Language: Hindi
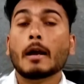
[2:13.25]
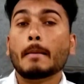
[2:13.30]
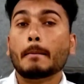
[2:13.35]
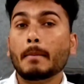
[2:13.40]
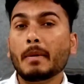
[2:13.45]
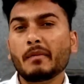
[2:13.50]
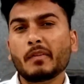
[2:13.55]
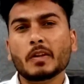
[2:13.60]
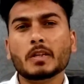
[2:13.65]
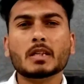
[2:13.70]

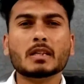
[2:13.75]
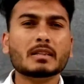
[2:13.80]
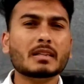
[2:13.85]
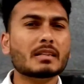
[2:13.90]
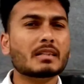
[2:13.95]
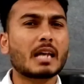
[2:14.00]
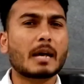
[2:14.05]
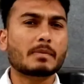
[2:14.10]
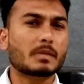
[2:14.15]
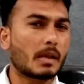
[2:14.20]
मैं फीचर्स के
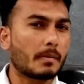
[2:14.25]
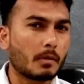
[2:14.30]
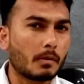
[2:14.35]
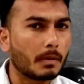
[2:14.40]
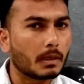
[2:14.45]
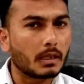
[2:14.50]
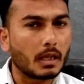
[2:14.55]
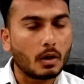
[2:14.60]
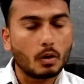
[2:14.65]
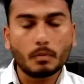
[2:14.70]
हिसाब से आपको
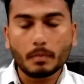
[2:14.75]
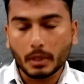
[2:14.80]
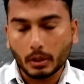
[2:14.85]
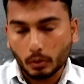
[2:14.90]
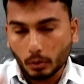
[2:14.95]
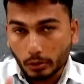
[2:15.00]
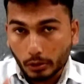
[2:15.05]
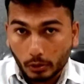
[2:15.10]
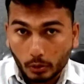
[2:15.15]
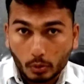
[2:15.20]
बता रहा हूँ मैंने
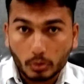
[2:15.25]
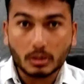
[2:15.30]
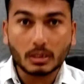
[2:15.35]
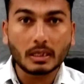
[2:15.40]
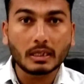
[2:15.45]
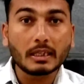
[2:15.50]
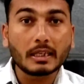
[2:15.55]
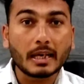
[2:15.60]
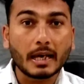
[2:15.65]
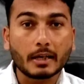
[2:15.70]
कोई यूज़
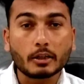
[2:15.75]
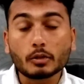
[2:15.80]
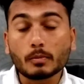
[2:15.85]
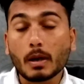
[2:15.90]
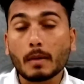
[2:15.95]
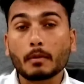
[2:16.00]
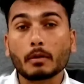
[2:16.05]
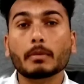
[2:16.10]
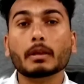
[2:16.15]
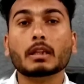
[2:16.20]
नहीं किया है जो मैं
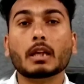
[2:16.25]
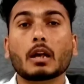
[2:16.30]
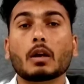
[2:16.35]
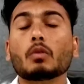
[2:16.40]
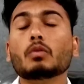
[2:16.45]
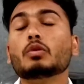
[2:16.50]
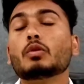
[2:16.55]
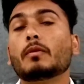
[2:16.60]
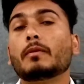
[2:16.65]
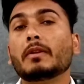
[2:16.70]
आपको बता रहा
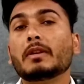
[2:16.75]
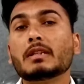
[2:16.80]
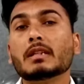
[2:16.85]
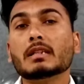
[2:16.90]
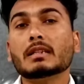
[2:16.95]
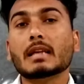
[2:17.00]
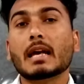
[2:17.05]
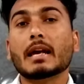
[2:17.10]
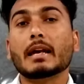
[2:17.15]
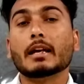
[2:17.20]
हूँ जो
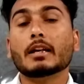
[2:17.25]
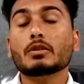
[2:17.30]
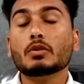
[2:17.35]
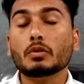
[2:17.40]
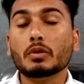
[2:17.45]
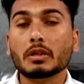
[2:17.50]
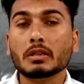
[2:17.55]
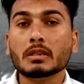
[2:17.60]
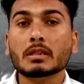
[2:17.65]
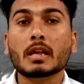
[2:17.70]
फीचर्स आए हैं जो
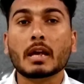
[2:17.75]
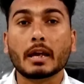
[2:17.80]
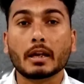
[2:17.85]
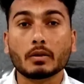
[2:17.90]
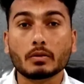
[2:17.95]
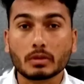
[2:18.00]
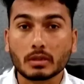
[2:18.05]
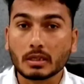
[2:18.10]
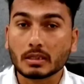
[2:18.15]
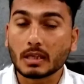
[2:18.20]
टीजर्स आए हैं
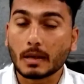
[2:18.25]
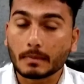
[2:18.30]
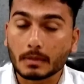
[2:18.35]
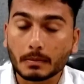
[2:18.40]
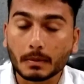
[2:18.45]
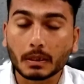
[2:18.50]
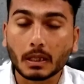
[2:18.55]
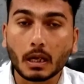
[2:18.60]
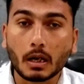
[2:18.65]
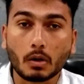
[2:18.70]
उसके हिसाब से
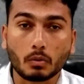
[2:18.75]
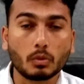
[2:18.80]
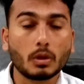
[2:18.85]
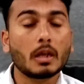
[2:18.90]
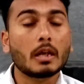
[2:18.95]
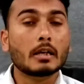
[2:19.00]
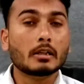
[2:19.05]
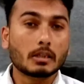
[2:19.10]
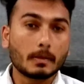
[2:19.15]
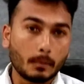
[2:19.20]
बता रहा हूँ
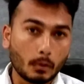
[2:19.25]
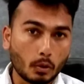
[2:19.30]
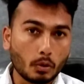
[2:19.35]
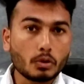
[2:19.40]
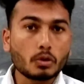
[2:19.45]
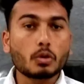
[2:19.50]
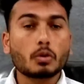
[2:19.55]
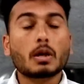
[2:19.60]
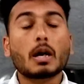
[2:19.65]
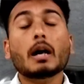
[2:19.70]
जब
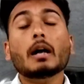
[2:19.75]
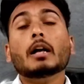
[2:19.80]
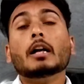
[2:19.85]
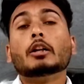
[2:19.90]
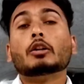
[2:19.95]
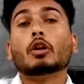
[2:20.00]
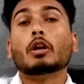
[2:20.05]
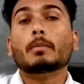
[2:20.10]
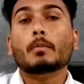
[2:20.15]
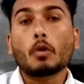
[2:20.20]
लॉन्च होगा
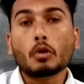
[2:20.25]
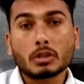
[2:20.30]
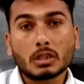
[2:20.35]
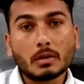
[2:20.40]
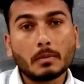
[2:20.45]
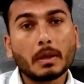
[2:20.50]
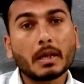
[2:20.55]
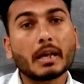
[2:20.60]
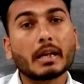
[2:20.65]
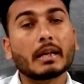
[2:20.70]
तो अनबॉक्सिंग
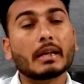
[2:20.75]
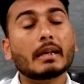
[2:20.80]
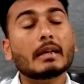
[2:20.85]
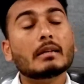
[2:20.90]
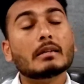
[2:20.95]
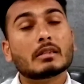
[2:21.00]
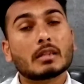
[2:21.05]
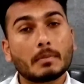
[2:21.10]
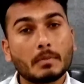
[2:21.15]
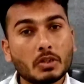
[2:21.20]
भी करेंगे
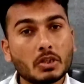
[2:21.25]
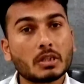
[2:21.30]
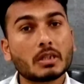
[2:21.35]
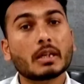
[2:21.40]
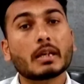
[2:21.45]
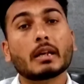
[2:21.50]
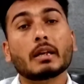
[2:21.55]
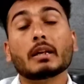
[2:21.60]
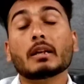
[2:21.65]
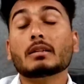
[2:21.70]
सभी चीज़ें
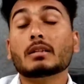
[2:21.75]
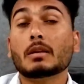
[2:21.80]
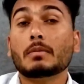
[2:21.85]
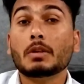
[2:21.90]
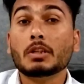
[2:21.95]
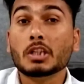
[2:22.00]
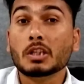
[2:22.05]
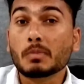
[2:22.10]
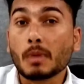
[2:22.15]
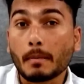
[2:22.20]
करेंगे सभी
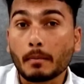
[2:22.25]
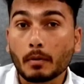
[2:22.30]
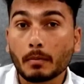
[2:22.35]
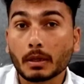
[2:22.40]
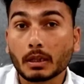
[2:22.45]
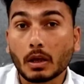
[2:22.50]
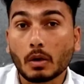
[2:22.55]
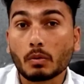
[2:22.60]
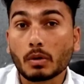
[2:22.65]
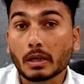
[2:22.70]
चीज़ मैं आपको
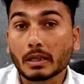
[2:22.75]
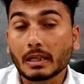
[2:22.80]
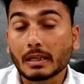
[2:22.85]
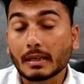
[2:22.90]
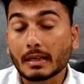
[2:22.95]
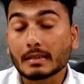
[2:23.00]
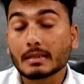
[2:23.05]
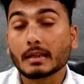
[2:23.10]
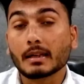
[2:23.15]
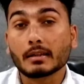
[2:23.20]
बताऊंगा कि
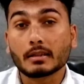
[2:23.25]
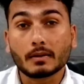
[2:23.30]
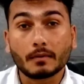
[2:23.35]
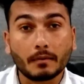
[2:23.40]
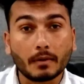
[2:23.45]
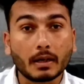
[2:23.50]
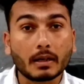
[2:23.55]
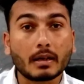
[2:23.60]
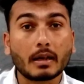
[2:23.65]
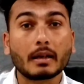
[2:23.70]
कैसे कैसे
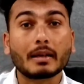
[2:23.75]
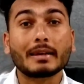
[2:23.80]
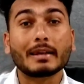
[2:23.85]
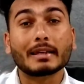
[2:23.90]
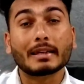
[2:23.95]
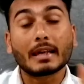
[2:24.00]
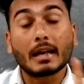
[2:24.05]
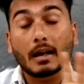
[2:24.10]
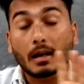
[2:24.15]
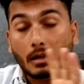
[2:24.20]
वर्क कर रही है
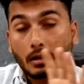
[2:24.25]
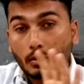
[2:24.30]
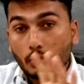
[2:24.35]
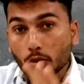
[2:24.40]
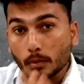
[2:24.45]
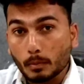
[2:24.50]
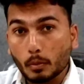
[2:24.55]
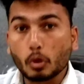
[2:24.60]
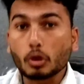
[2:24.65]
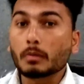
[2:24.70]
क्या जो
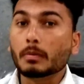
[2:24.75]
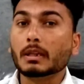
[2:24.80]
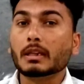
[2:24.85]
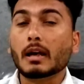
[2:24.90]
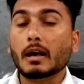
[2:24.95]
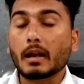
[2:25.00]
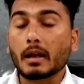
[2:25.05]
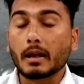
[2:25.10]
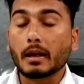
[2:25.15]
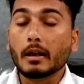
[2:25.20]
बोर्ड बता
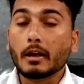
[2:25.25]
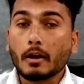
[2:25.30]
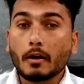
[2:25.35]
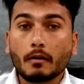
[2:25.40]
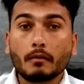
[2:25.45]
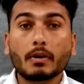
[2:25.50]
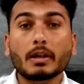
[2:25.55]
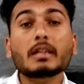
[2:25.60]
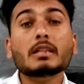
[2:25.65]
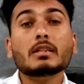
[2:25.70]
रहा है
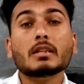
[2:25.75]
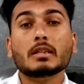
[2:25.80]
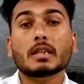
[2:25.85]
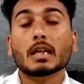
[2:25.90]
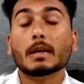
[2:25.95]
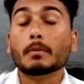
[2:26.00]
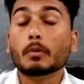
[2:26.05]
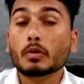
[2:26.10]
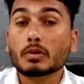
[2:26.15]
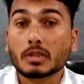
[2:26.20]
वही चीज़ें
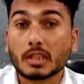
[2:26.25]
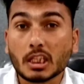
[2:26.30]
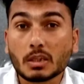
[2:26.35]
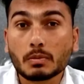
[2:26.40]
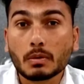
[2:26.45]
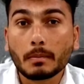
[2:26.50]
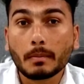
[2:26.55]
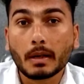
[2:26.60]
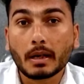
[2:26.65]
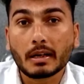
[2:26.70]
हमको सच
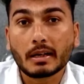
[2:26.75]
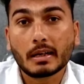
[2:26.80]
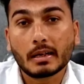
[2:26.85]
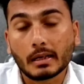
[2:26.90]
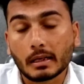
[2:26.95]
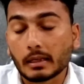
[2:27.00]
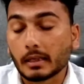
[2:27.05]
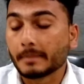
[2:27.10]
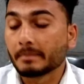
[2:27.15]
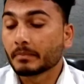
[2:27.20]
में मिल रही है
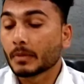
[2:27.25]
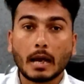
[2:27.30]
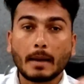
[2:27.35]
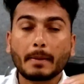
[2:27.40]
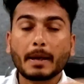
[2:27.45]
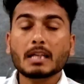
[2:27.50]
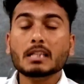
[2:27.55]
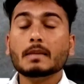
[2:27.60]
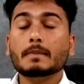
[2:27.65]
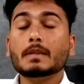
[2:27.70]
नहीं अब
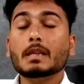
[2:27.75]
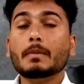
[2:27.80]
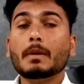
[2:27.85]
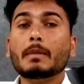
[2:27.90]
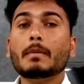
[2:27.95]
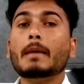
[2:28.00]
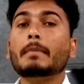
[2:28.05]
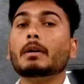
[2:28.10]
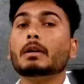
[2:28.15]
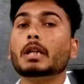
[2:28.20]
गए सबसे पहले
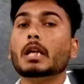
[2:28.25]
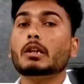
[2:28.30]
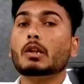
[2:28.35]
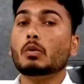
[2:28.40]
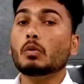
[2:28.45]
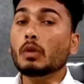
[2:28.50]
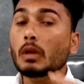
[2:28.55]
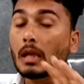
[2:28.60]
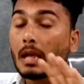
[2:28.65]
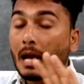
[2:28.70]
मैं आपको बताता
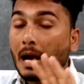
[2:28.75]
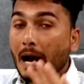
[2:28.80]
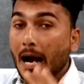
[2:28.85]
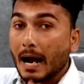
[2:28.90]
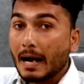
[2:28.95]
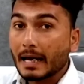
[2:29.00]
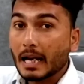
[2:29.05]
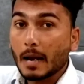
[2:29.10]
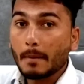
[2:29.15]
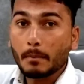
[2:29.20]
हूँ
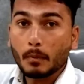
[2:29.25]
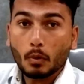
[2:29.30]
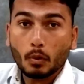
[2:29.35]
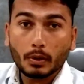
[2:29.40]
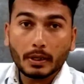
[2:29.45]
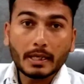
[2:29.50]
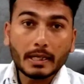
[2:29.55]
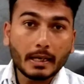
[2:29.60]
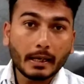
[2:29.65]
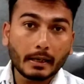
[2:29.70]
अगर आप
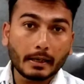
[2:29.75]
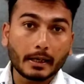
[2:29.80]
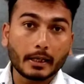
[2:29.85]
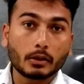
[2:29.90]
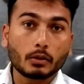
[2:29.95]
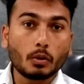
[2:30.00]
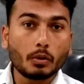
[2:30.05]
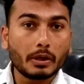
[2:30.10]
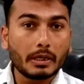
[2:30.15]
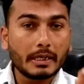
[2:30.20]
कॉलिंग कर रहे
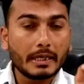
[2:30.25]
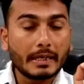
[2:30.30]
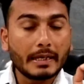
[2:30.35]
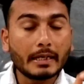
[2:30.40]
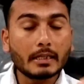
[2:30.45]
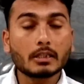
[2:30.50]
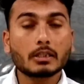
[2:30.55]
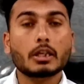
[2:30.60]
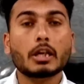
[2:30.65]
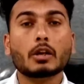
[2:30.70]
हैं तो ई
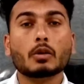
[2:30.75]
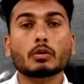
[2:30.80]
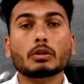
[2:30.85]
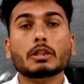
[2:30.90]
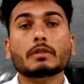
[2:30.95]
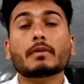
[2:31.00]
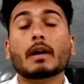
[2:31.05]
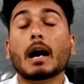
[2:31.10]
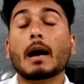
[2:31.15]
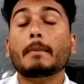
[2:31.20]

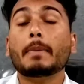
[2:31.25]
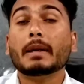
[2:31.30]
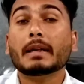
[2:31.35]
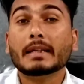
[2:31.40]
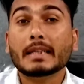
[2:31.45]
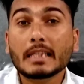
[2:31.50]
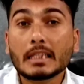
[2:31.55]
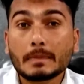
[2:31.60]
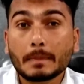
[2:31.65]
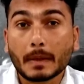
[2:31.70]
टेक्नोलॉजी वहाँ पर
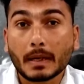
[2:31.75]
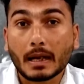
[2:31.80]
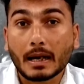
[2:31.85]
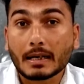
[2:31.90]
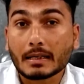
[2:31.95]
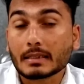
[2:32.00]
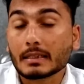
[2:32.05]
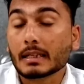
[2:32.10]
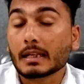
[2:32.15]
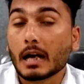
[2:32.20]
किस
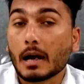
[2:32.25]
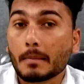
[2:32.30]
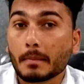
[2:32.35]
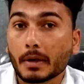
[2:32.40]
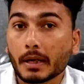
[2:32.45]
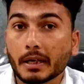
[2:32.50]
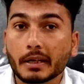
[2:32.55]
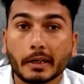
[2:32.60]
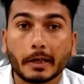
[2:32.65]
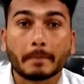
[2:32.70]
प्रकार से काम
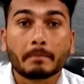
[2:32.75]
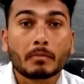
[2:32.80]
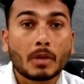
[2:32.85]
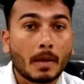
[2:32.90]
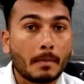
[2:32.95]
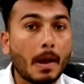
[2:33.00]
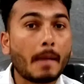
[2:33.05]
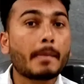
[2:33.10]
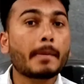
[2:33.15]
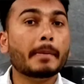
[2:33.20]
करेगी
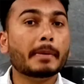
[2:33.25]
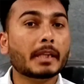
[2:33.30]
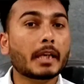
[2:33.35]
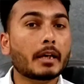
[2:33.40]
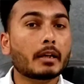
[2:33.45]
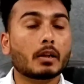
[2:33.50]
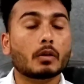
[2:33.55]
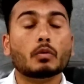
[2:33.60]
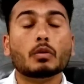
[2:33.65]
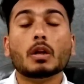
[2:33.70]
मैं आपको बता
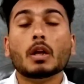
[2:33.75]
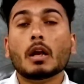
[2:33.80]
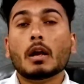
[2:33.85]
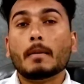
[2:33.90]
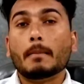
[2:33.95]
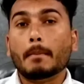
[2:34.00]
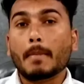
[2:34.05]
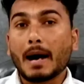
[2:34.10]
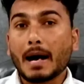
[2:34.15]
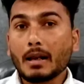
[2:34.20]
देता
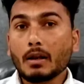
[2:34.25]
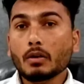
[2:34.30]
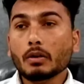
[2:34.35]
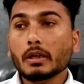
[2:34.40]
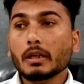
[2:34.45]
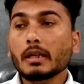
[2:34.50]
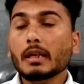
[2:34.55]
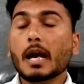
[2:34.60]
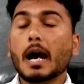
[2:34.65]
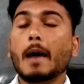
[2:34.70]
हूँ मान लो
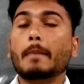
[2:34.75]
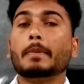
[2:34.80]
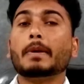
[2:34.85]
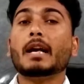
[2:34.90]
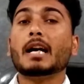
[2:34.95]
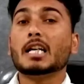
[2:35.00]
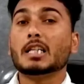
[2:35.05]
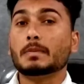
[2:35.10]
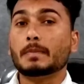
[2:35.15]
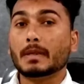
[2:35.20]
कि आपके
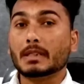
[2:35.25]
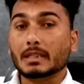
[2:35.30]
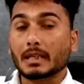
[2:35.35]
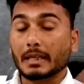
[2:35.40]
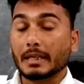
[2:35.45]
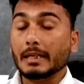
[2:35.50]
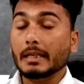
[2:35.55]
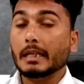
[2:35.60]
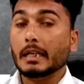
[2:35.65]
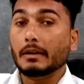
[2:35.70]
आसपास
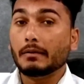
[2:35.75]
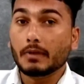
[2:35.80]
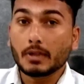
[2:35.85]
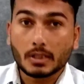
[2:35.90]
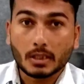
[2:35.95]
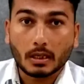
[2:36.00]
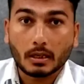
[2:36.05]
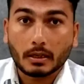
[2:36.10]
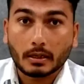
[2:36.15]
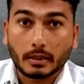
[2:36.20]
कहीं टीवी
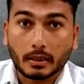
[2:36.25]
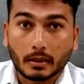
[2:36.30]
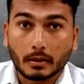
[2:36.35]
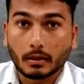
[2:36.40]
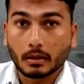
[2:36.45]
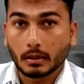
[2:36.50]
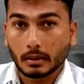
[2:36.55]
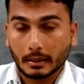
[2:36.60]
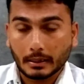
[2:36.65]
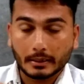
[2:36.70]
चल रही
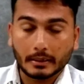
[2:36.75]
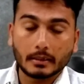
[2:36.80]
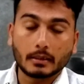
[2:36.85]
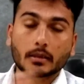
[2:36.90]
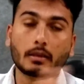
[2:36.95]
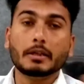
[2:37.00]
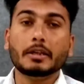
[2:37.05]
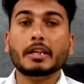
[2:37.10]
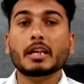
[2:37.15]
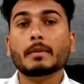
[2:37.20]
है
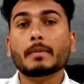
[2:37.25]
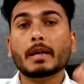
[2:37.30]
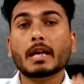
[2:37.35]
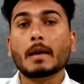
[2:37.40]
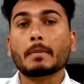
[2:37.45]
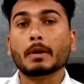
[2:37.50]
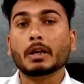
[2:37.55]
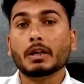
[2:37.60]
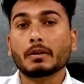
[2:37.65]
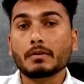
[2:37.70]
नियर बाई
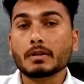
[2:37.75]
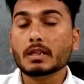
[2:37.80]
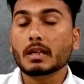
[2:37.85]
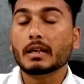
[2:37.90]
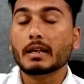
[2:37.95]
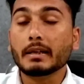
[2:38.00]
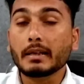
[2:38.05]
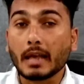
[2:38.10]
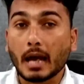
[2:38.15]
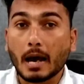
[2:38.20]
आपकी टीवी चल
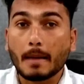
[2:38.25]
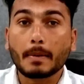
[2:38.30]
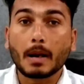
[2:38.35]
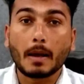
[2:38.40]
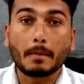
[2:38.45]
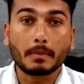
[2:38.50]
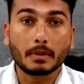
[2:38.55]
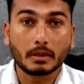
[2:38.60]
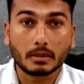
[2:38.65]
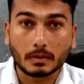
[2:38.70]
रही है यहाँ पर
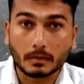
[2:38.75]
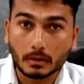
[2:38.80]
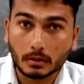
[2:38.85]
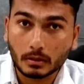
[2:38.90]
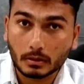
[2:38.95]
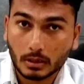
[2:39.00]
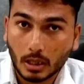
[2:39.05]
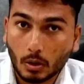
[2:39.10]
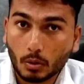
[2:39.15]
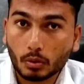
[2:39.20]
आप इस
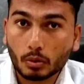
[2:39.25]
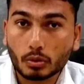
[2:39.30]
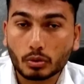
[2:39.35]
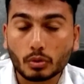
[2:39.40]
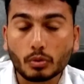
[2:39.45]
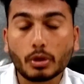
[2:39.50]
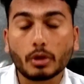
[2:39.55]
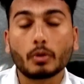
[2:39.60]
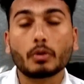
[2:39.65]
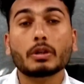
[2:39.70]
साउंड को
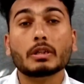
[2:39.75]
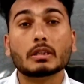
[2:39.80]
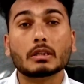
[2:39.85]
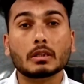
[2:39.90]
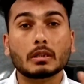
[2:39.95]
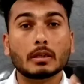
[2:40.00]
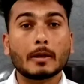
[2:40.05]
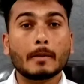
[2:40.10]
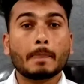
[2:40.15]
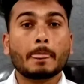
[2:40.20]
सुन रहे हो इस
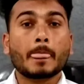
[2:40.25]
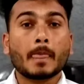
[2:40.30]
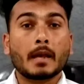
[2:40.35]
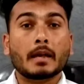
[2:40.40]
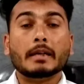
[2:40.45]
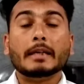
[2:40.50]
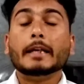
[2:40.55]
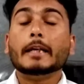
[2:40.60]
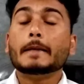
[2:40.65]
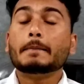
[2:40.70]

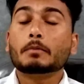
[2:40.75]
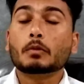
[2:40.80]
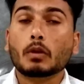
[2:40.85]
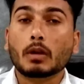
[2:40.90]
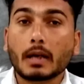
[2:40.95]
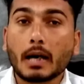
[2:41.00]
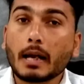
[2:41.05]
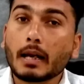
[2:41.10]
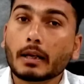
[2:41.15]
एयरडिप्स को लगा